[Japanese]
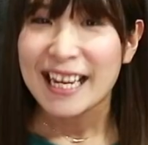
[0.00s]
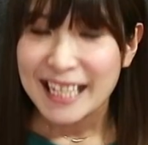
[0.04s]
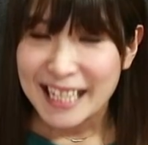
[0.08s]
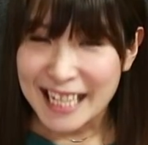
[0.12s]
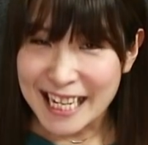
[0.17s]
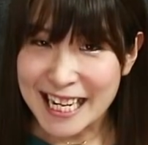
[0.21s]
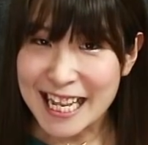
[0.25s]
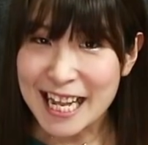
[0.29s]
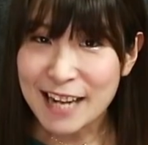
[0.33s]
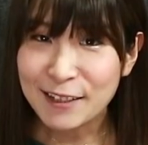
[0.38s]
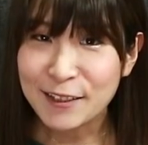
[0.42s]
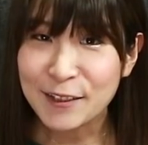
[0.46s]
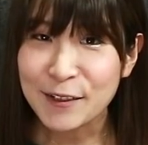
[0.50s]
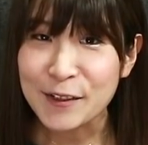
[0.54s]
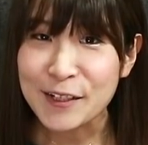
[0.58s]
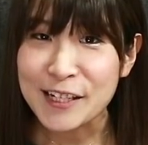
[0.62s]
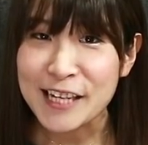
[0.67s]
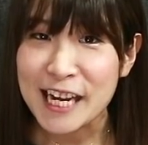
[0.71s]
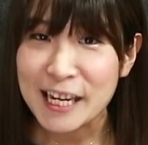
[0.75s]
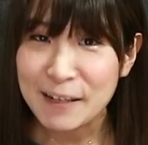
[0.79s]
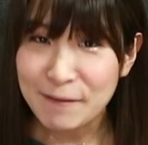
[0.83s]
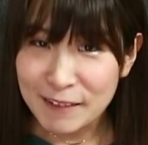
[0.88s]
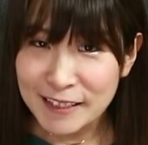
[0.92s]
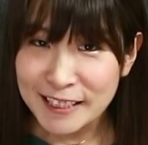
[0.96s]
気になる商
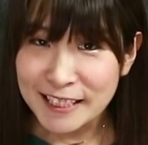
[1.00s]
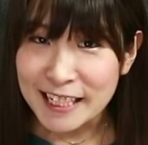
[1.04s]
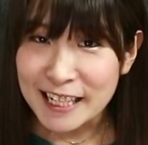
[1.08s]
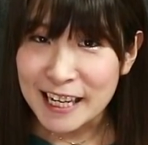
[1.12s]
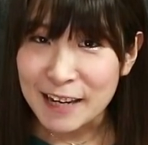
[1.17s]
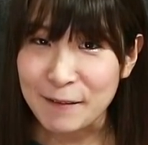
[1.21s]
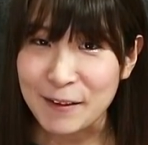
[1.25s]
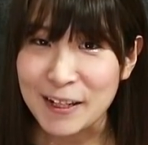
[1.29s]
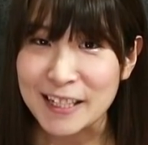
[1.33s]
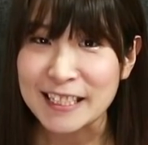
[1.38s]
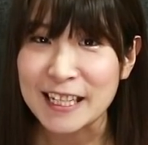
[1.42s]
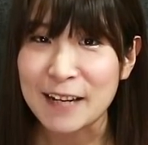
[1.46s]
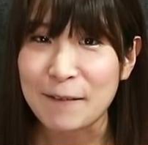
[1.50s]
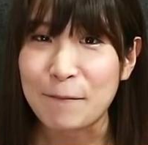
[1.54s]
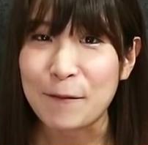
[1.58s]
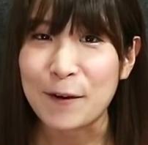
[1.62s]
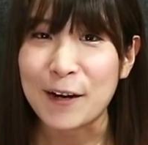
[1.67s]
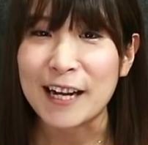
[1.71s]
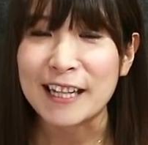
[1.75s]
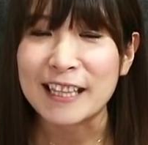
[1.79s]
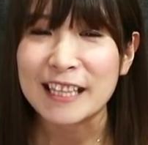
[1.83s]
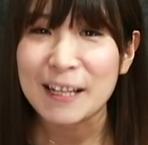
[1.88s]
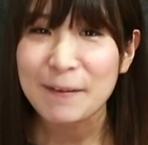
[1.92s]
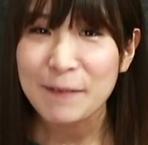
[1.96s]
品ありましたら皆さんも
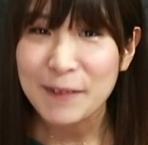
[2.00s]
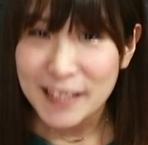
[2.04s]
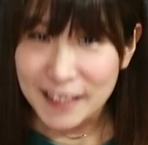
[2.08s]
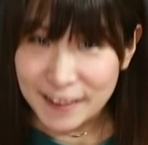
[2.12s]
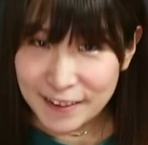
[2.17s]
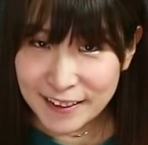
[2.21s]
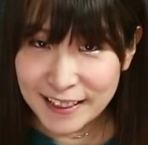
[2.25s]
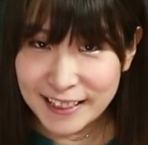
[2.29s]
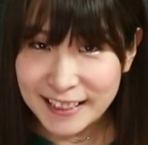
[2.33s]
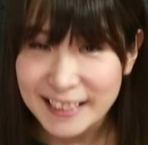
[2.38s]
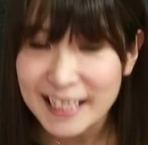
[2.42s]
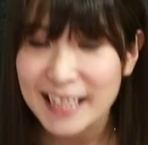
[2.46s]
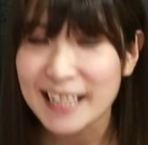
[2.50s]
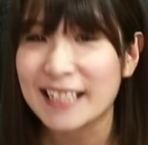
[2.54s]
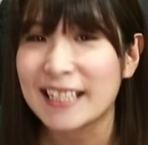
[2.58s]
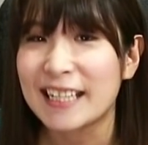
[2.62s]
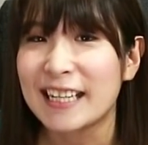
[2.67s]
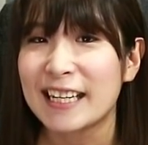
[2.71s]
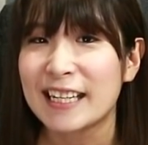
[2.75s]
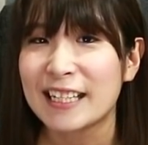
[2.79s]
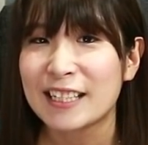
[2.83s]
買ってみてください。